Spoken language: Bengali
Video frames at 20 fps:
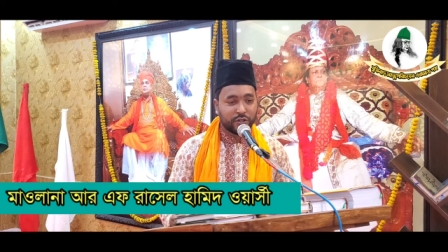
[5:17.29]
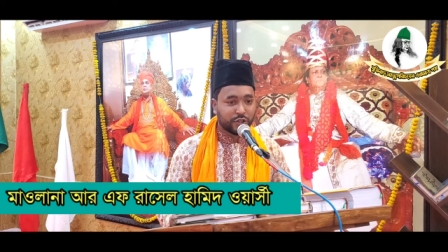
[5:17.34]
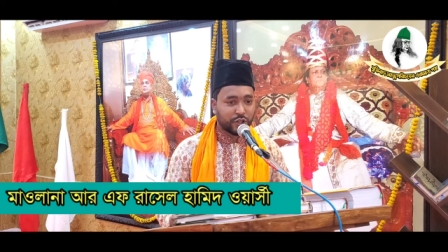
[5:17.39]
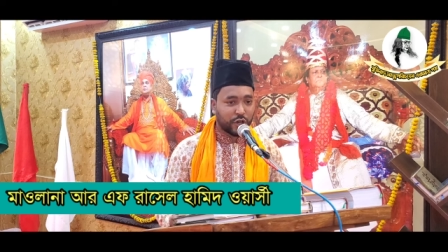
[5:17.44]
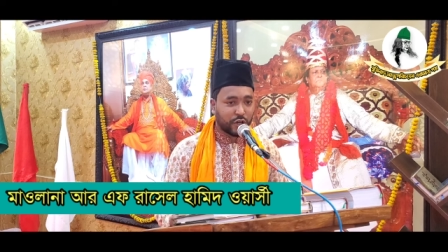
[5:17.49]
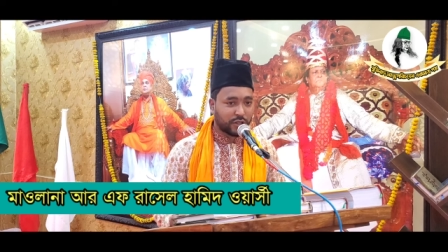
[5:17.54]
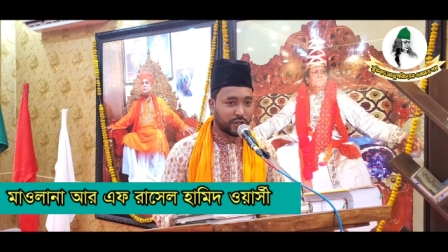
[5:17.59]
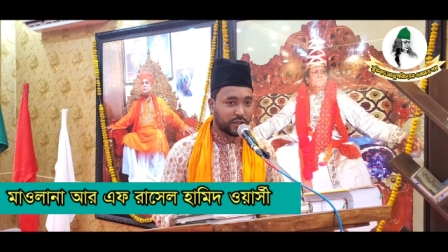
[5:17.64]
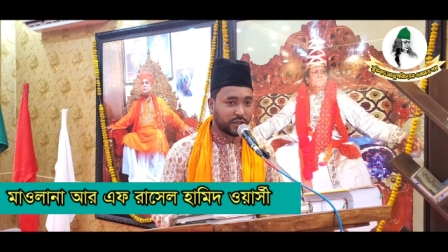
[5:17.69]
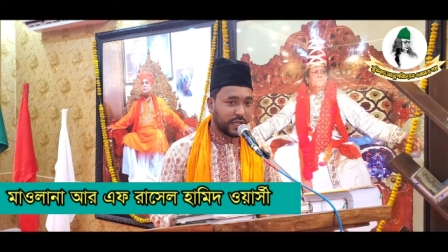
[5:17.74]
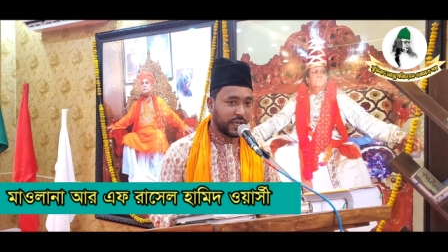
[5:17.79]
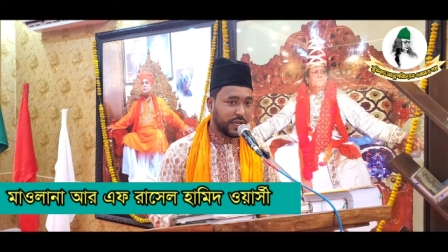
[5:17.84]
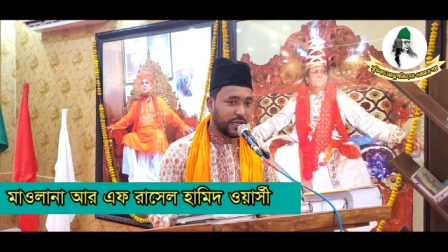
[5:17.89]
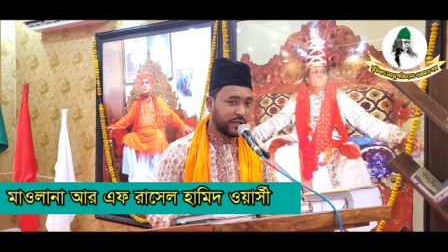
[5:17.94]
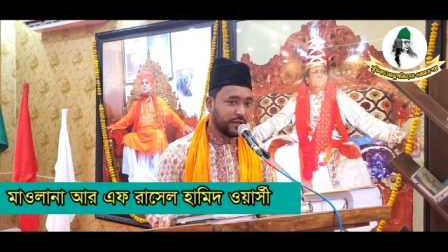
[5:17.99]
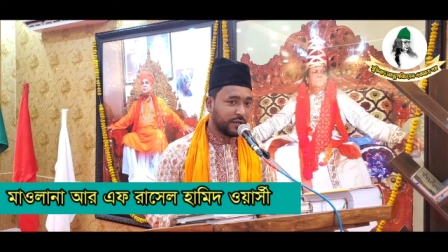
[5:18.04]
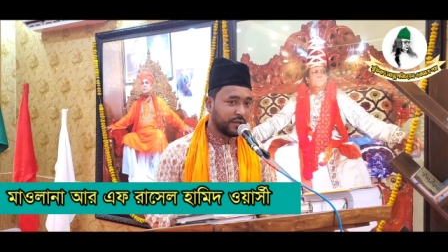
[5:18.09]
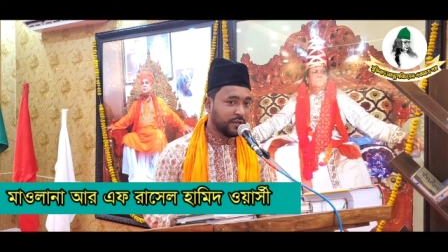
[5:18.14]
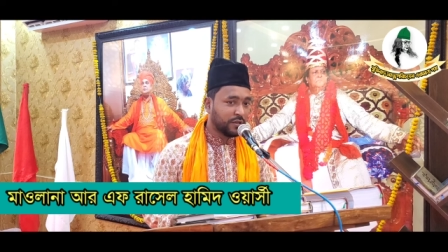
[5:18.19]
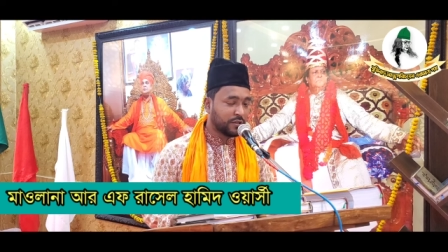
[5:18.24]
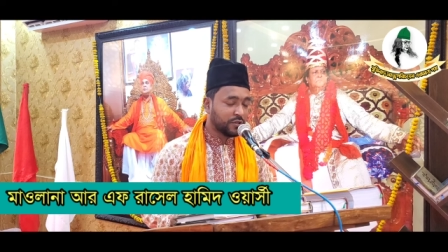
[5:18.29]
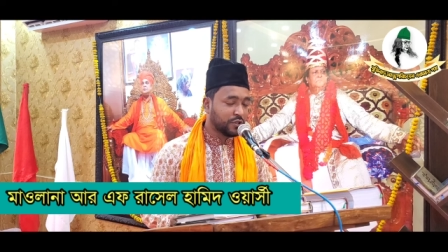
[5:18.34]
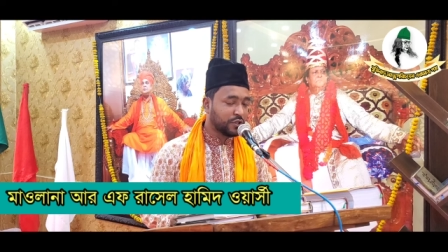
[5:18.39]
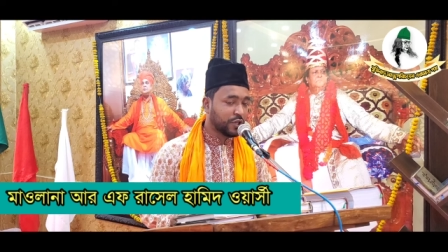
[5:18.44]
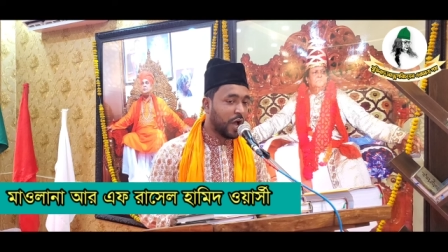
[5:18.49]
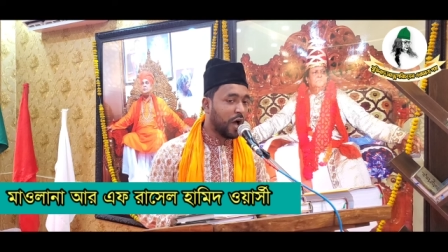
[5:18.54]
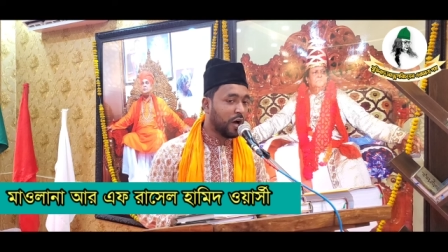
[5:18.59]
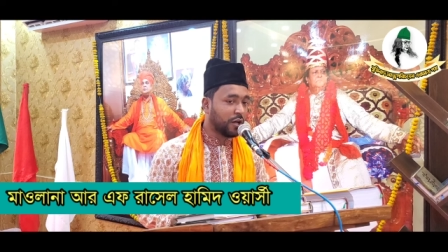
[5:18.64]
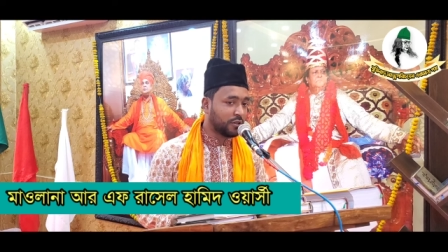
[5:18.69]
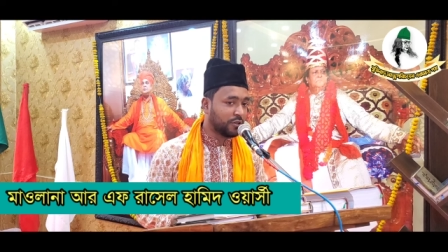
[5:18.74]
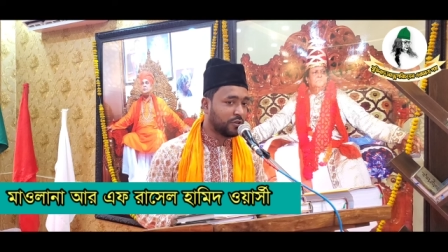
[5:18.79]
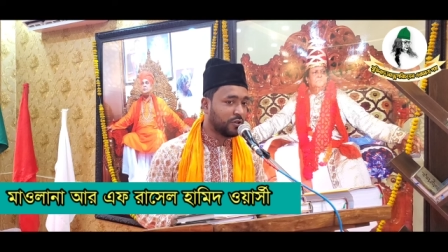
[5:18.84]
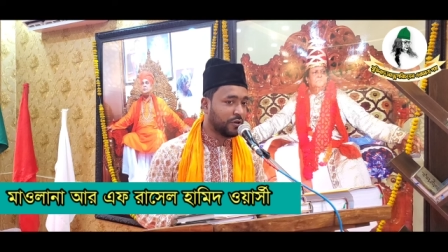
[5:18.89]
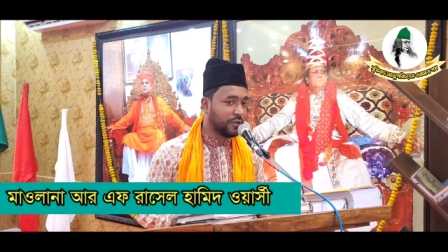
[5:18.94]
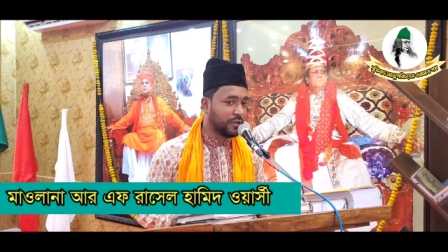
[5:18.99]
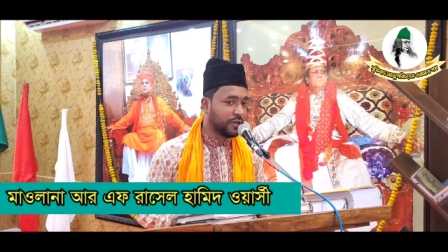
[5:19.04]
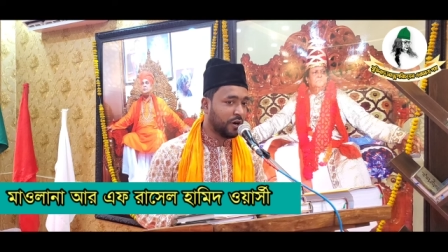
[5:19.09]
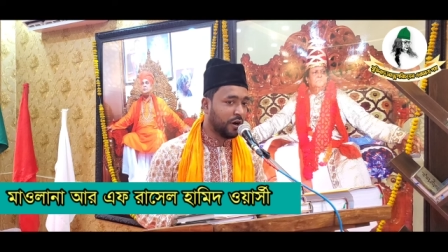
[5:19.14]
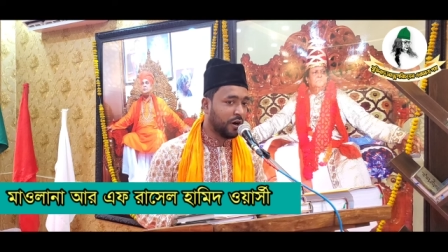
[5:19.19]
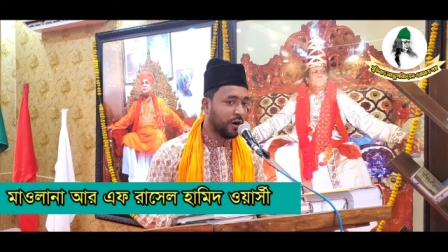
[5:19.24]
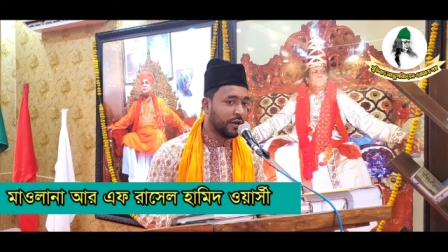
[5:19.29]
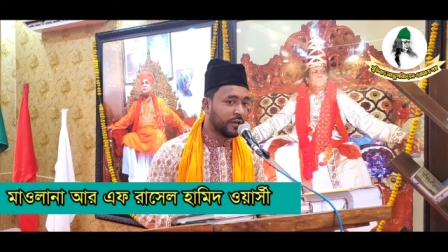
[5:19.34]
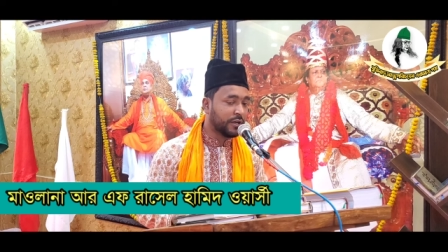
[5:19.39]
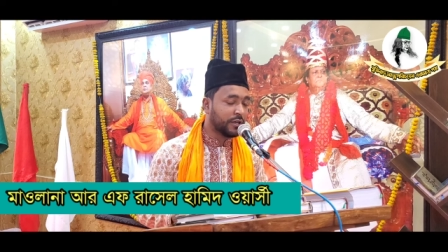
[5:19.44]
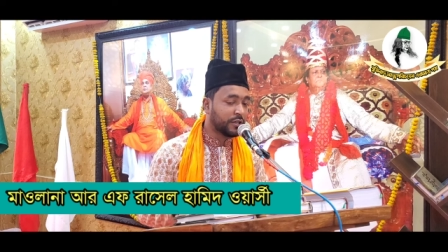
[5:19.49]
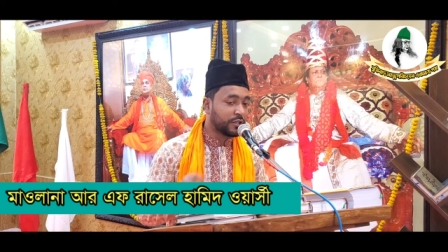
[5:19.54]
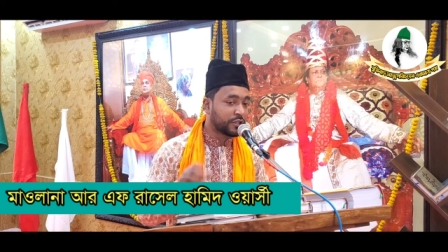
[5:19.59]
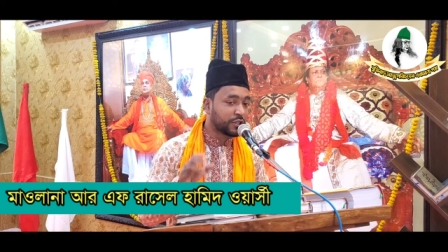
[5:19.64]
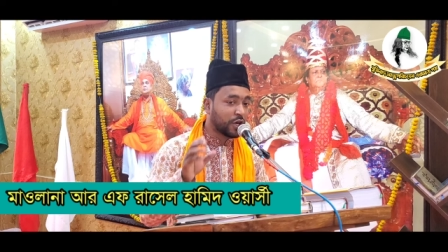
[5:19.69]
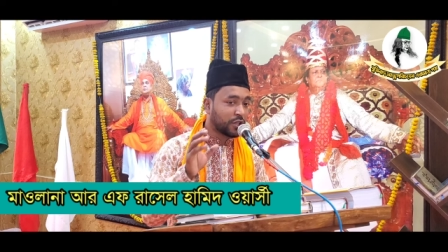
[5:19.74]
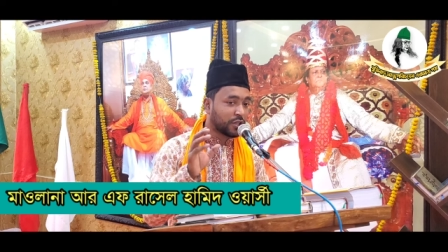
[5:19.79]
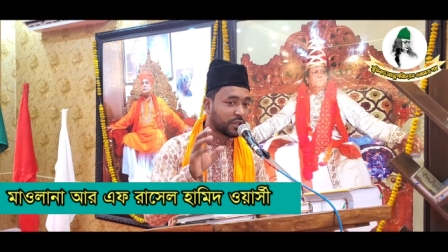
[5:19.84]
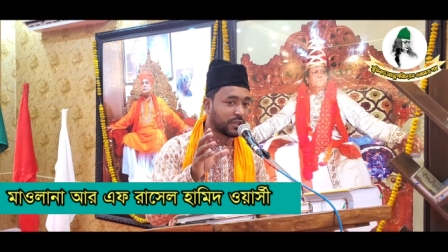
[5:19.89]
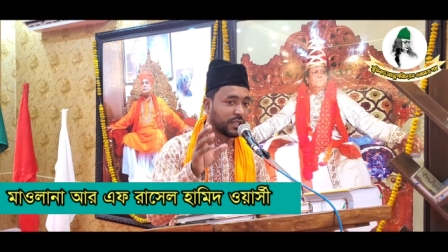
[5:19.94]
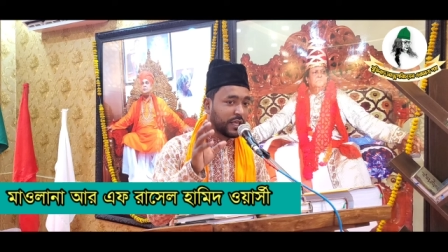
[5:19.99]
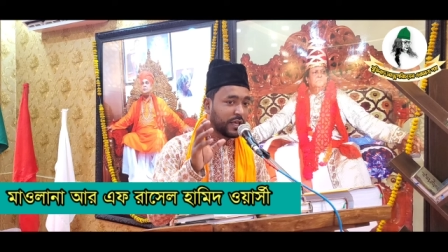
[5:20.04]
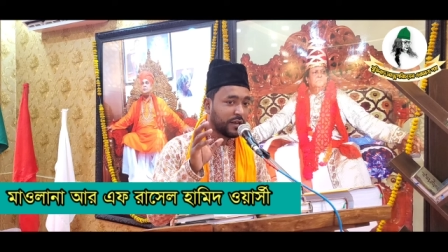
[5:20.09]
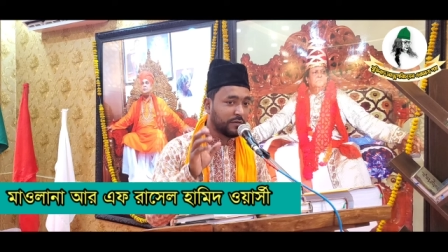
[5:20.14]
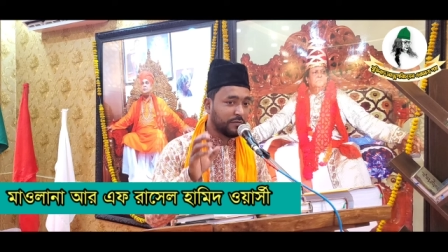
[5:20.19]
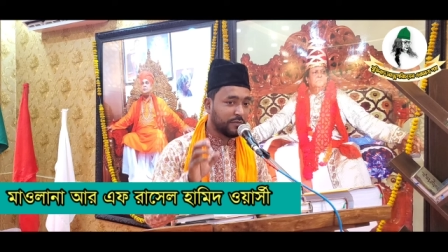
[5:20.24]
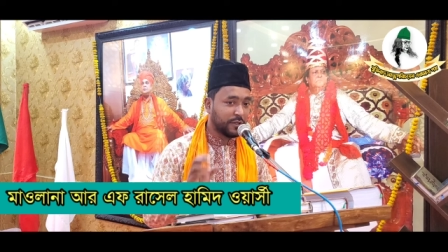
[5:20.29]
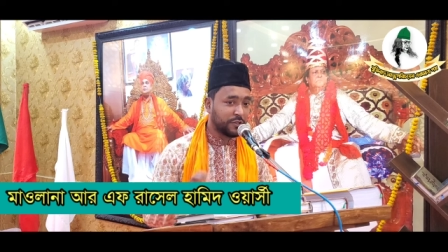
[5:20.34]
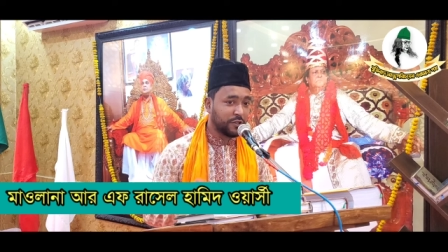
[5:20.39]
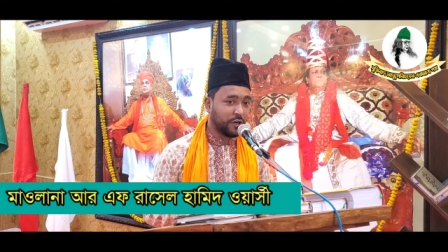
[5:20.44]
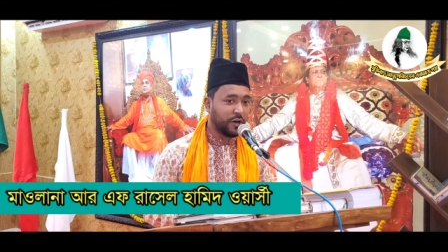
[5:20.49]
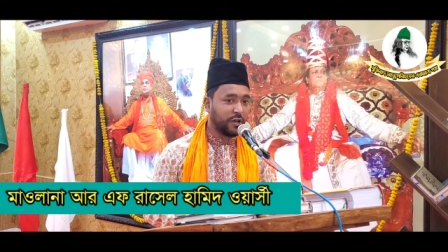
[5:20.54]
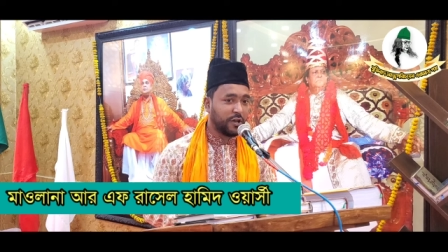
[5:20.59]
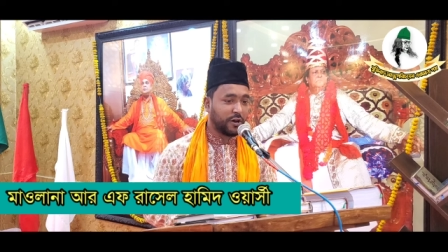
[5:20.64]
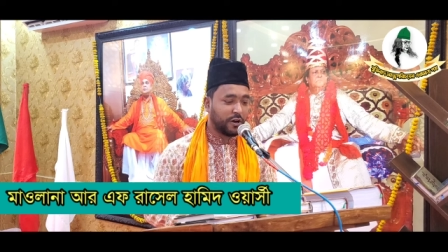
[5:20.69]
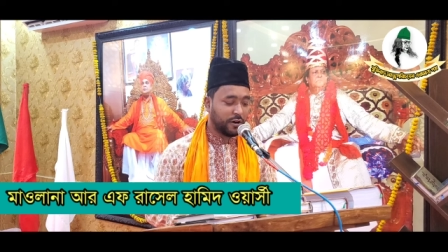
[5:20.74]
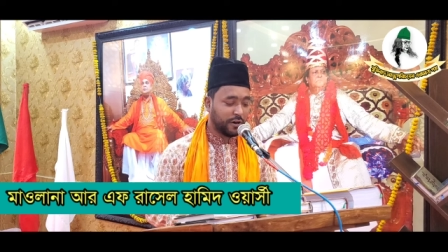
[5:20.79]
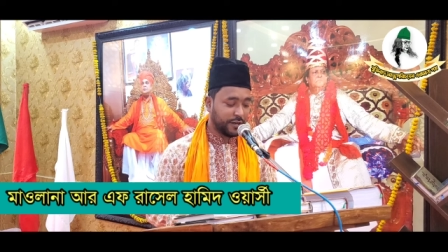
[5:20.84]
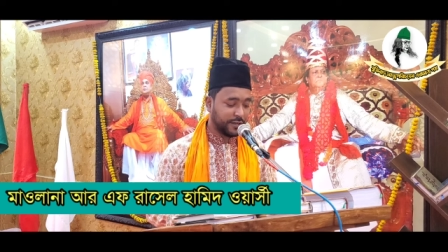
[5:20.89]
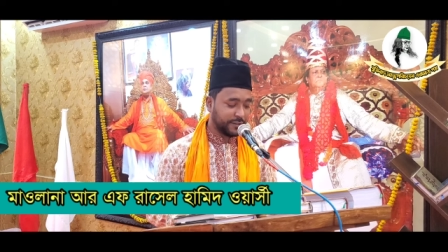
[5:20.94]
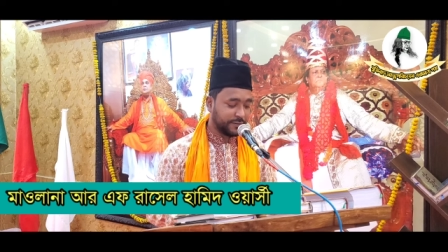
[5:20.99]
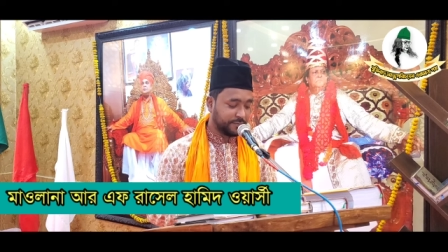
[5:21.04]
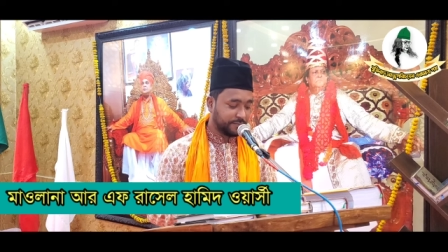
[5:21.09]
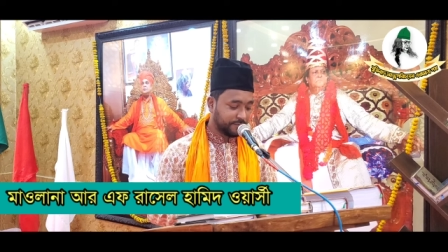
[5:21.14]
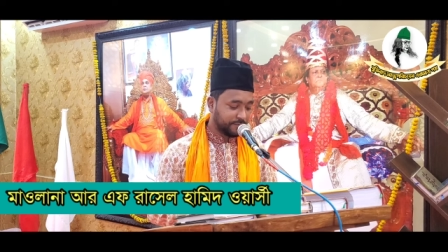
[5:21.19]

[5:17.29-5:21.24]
সত্যের জয়াধ্বনি হয় সত্যের বিজয় হয়